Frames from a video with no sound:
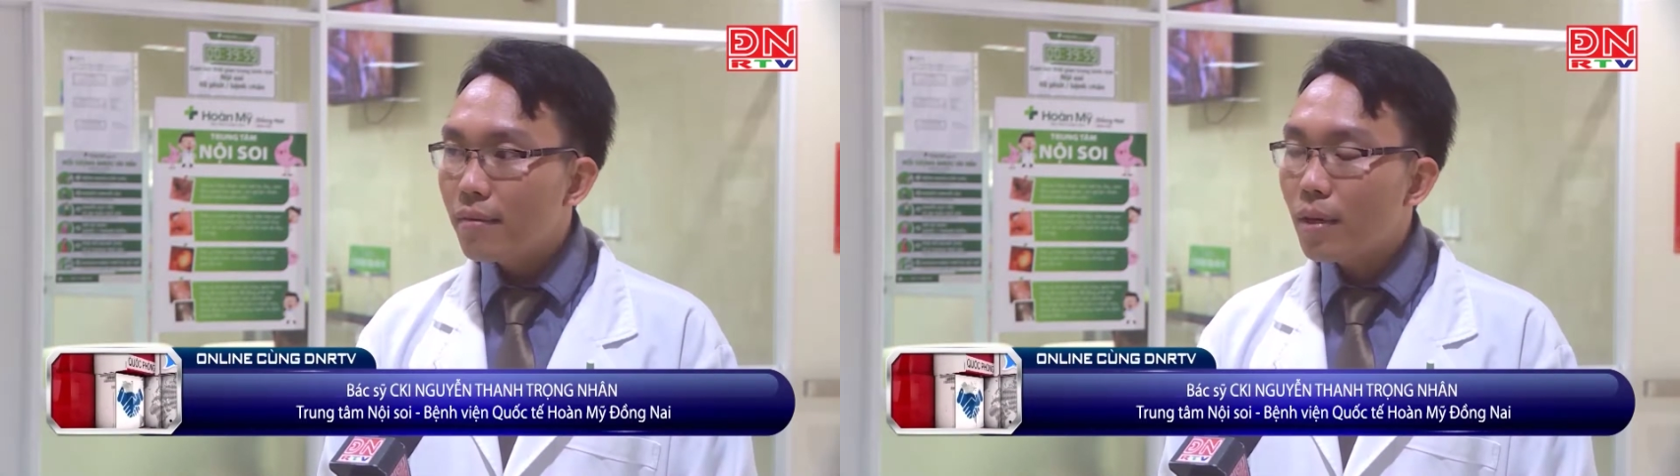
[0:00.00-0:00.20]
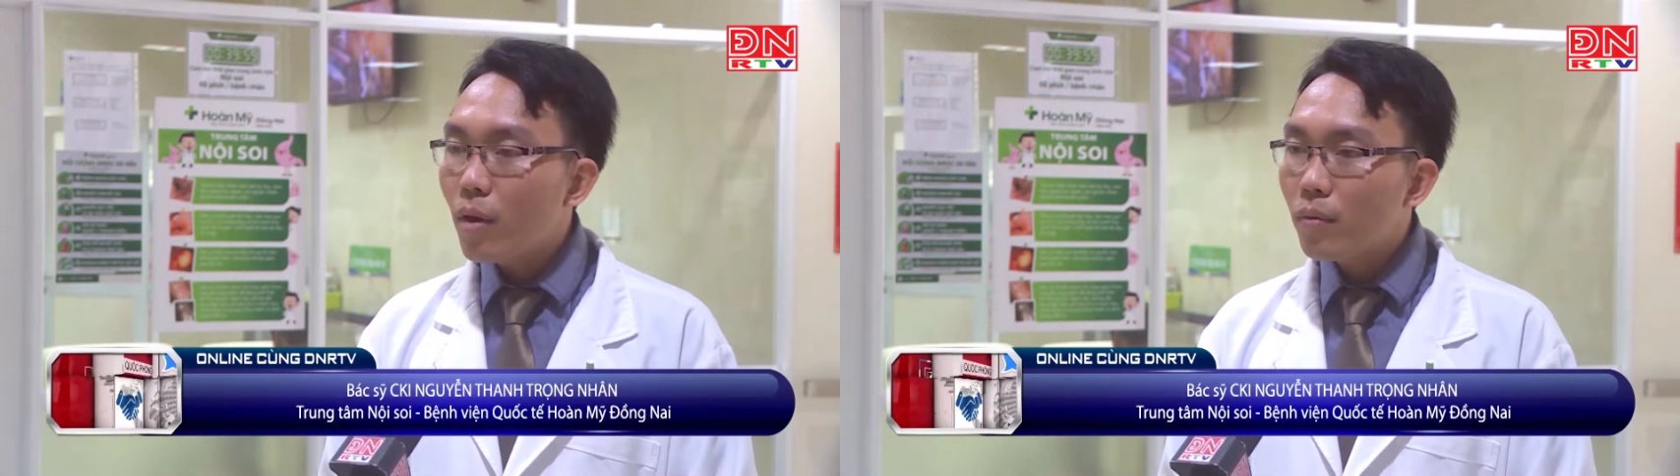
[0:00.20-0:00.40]

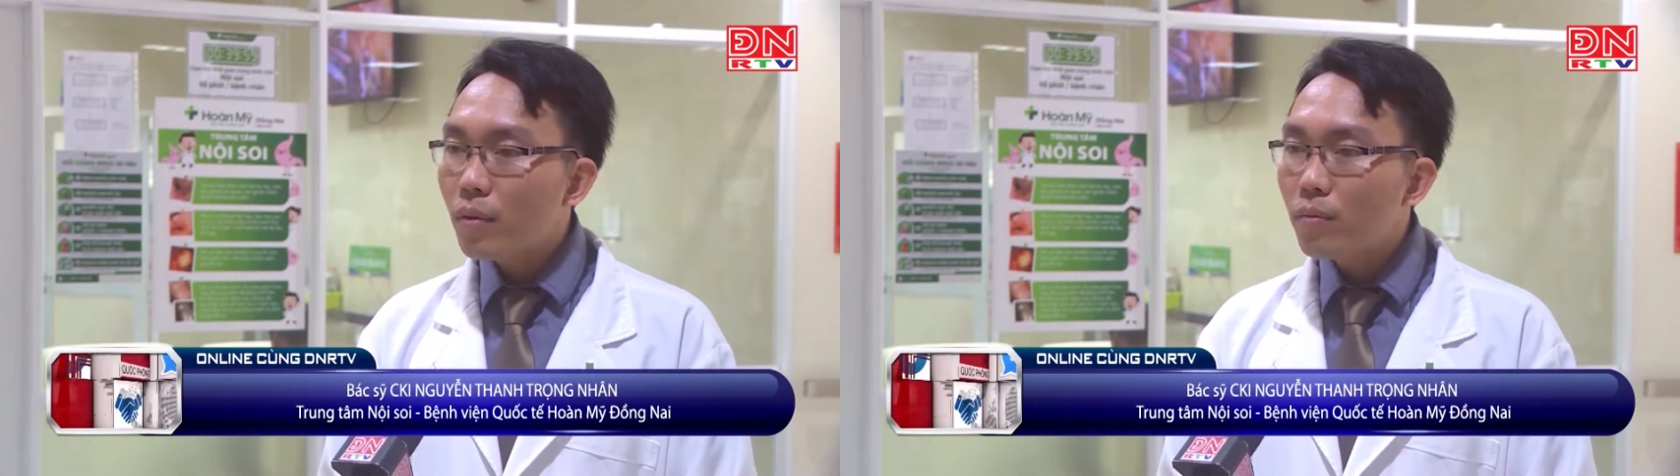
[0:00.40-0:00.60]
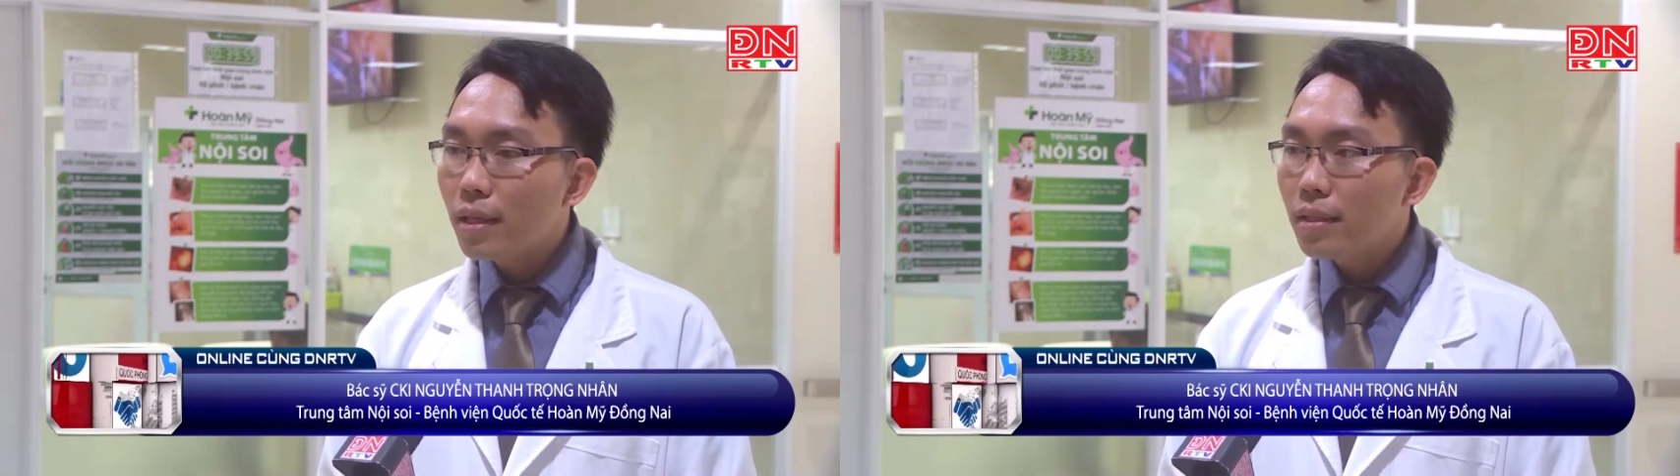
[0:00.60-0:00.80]
và một
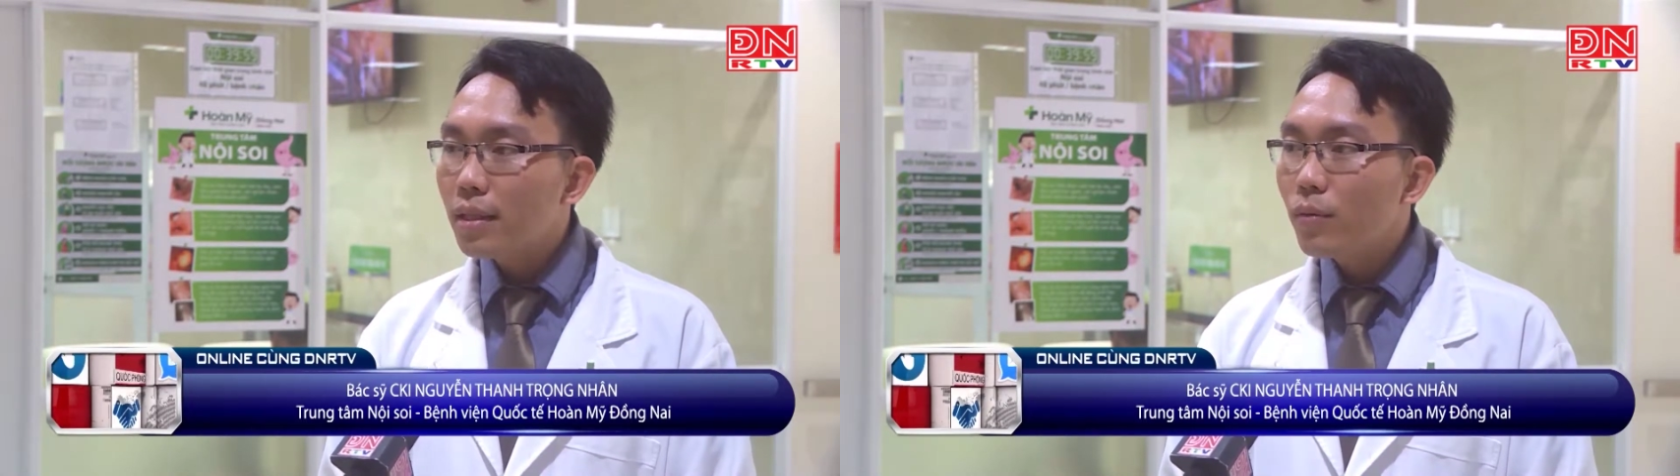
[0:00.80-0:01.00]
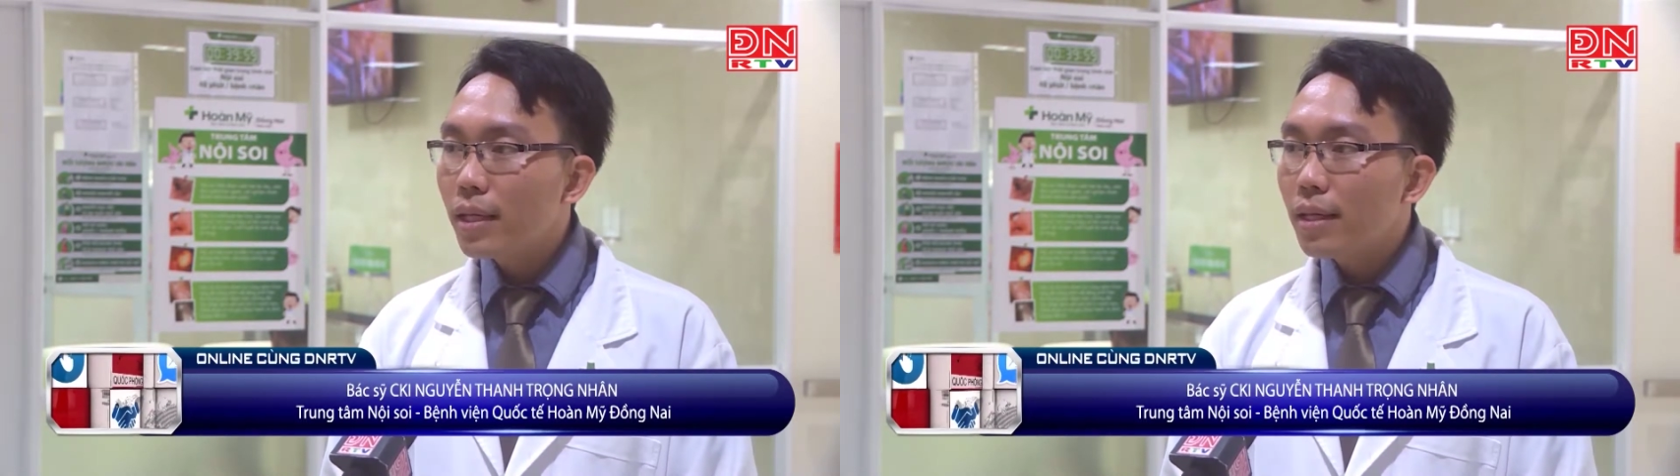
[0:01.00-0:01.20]
trong
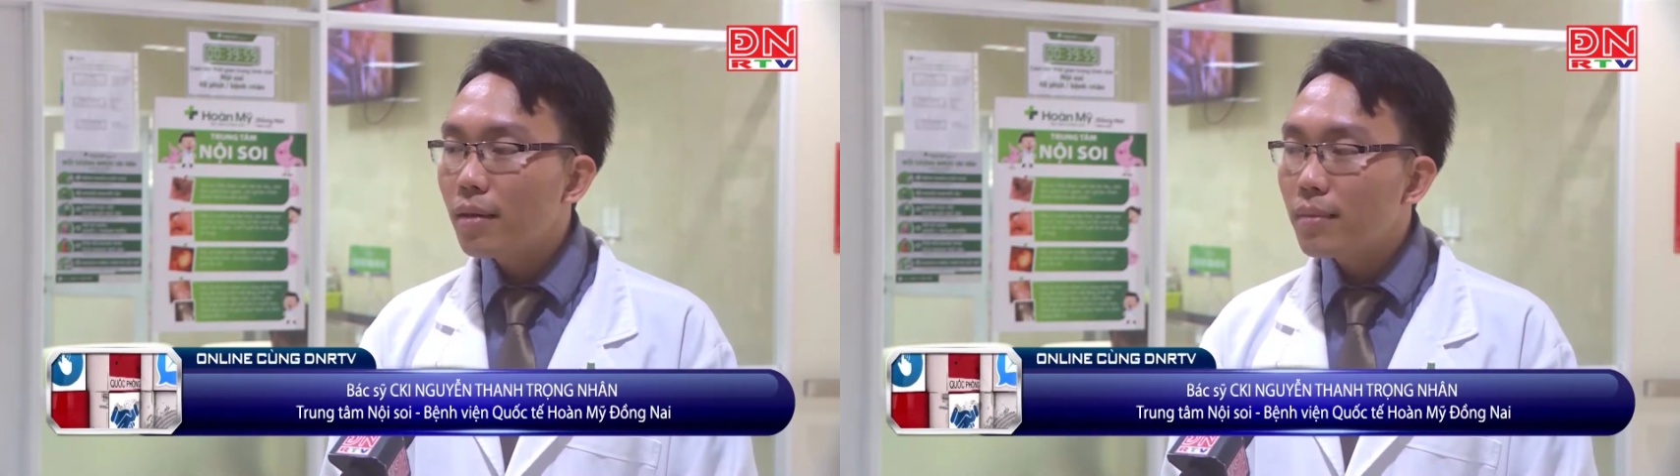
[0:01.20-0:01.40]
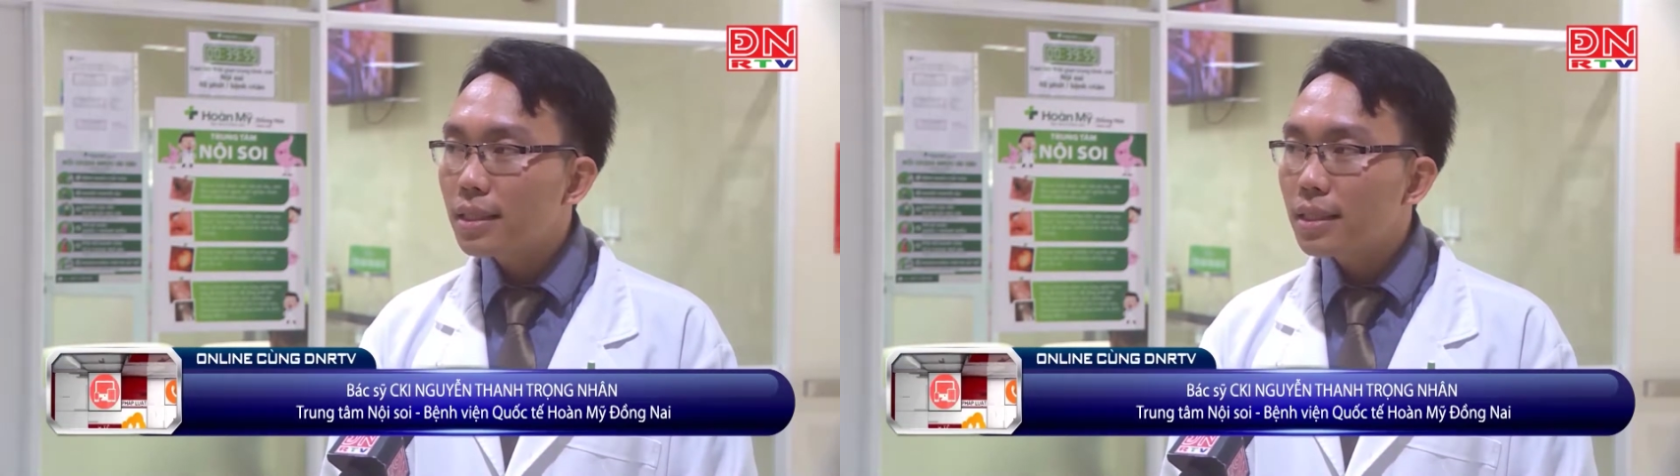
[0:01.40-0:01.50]
những nguyên nhân